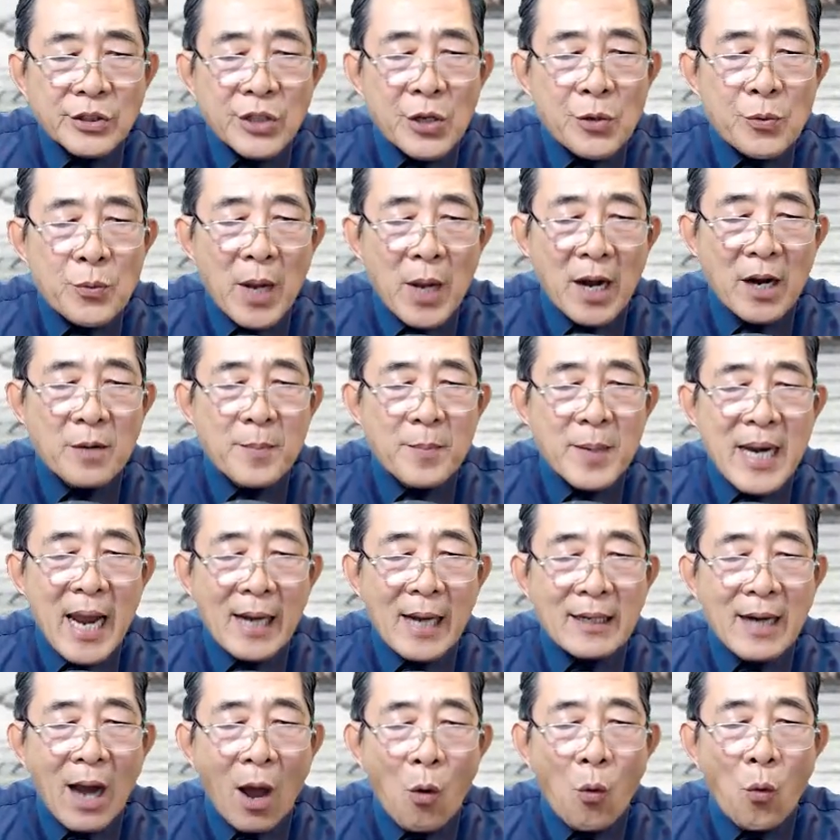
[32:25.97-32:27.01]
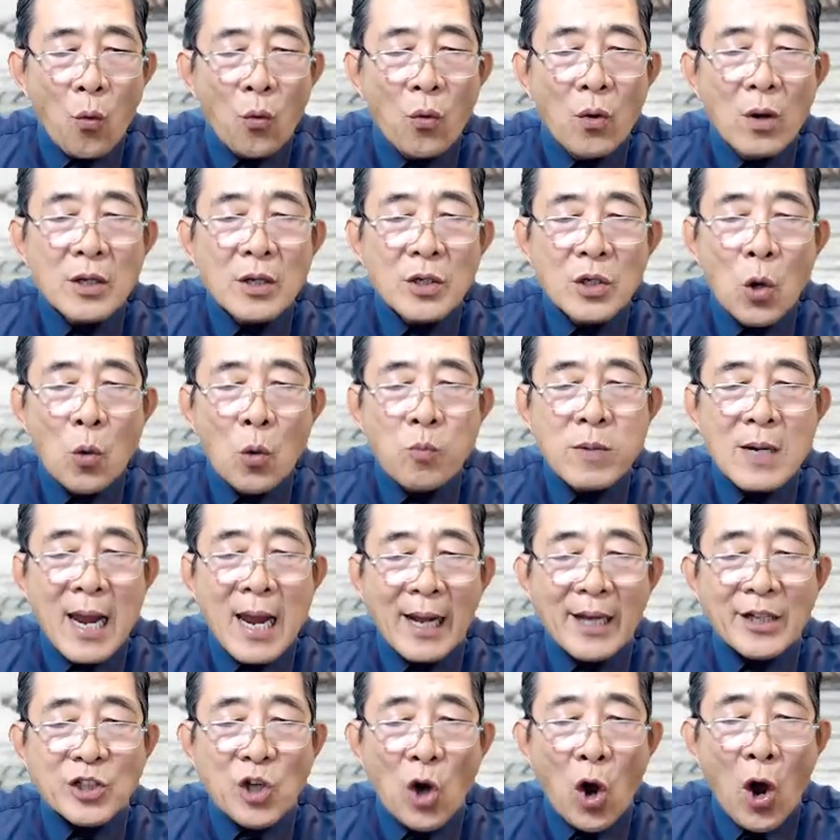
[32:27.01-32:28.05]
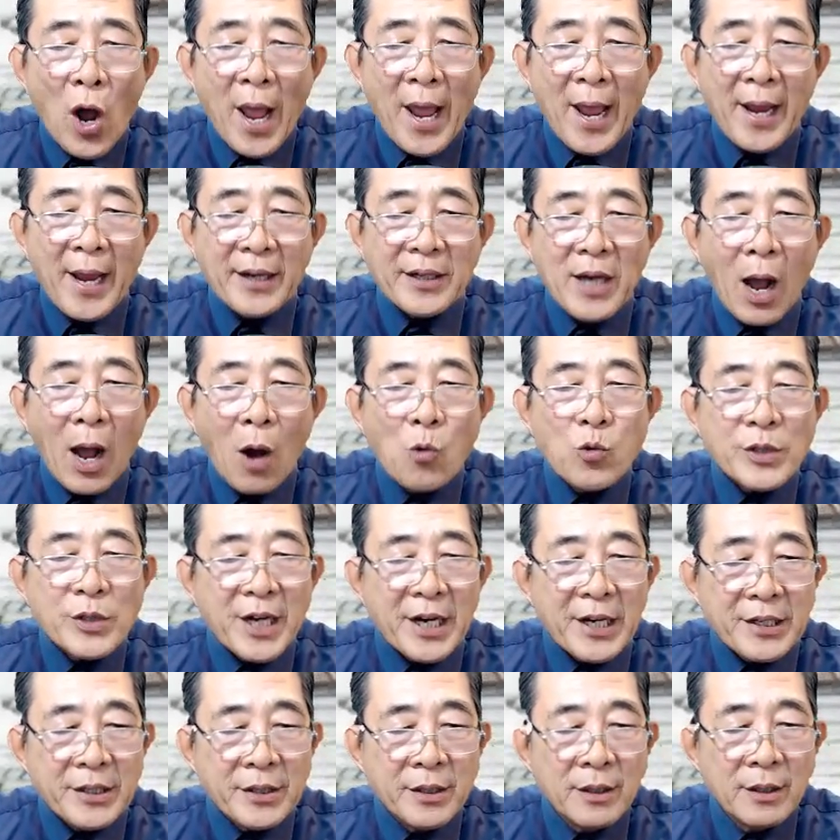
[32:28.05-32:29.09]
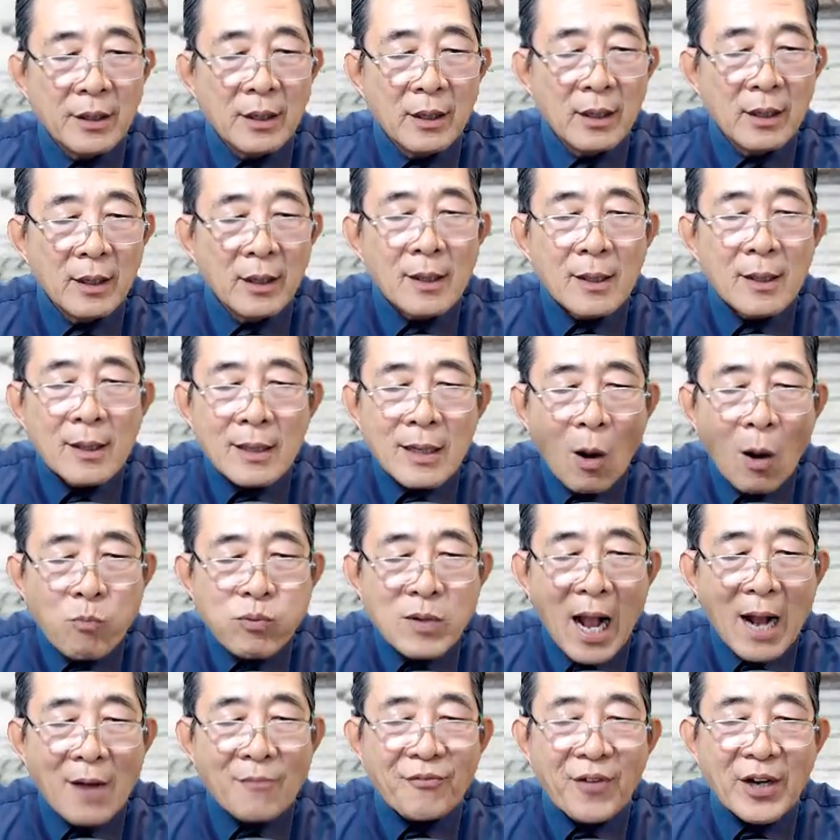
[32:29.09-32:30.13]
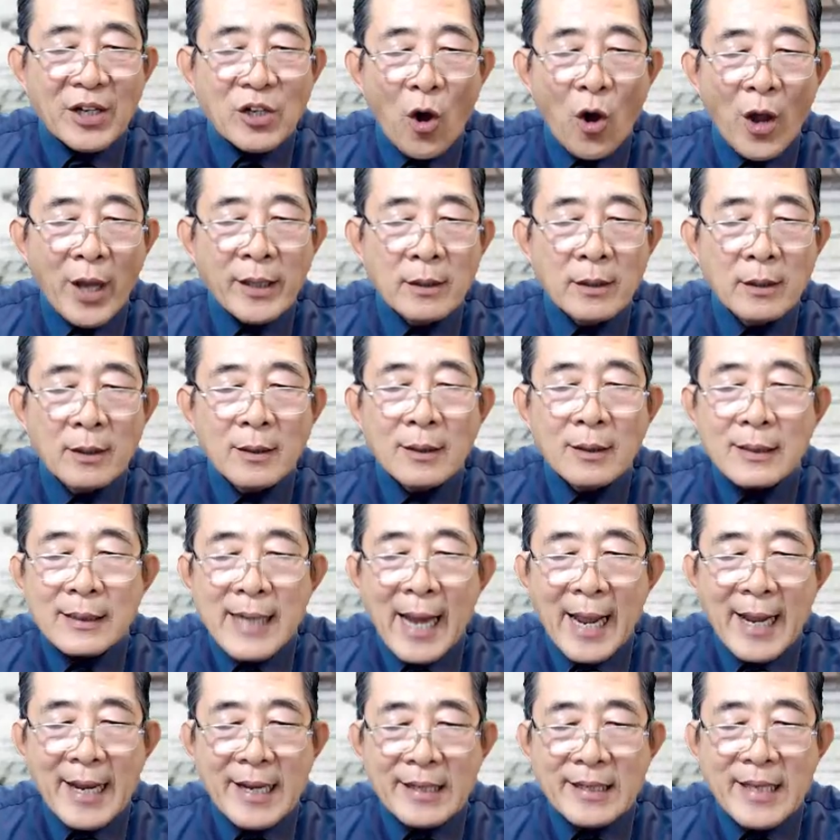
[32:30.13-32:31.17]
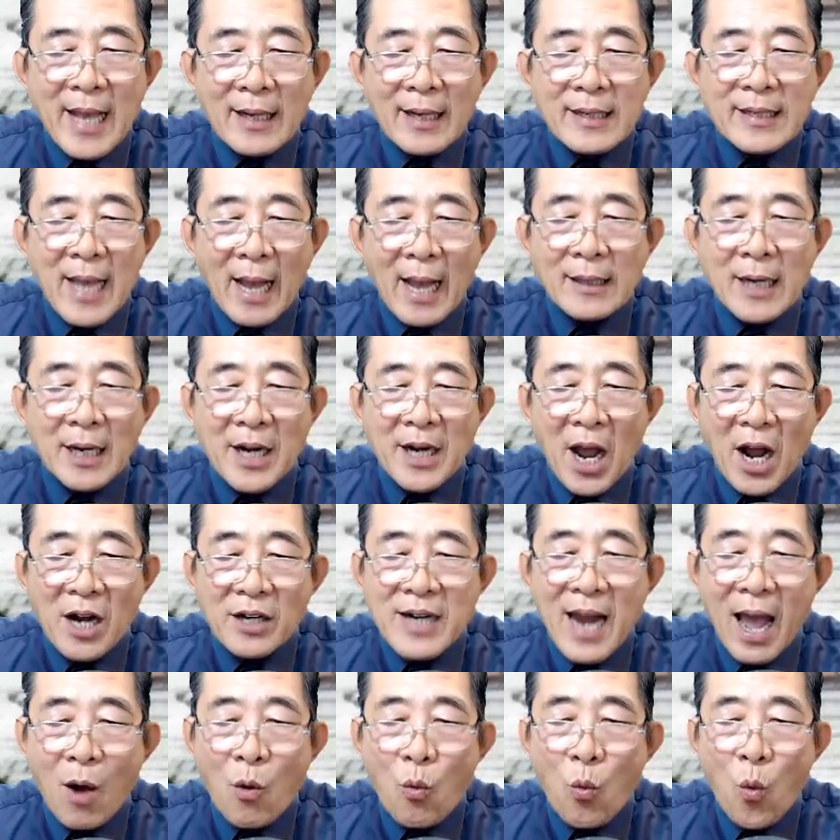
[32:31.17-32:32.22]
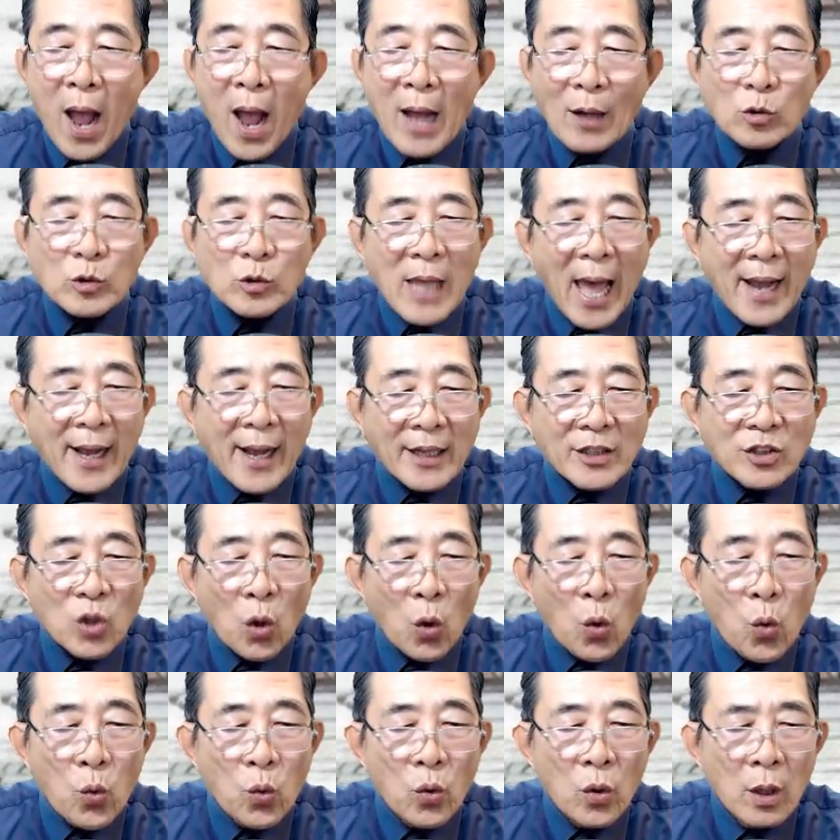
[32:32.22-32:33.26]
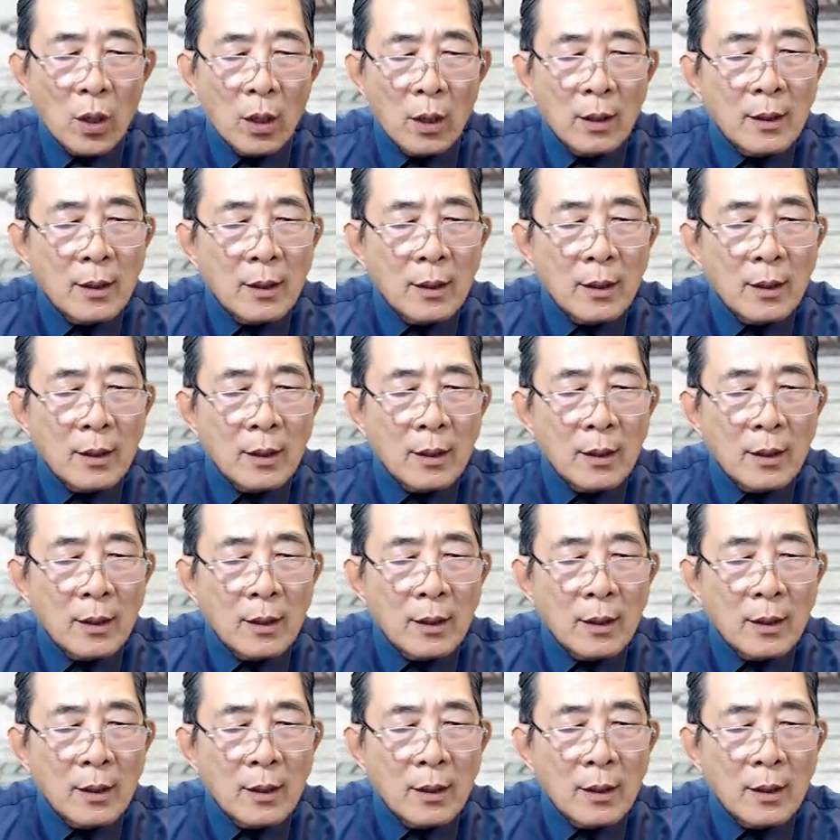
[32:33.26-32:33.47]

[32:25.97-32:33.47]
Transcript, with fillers: Tiêu ngự mới lắc đầu, đúng là cái trò hề ấu trĩ. Không cần phải nói, đây chắc chắn là nợ đào hoa của tạ cảnh tu.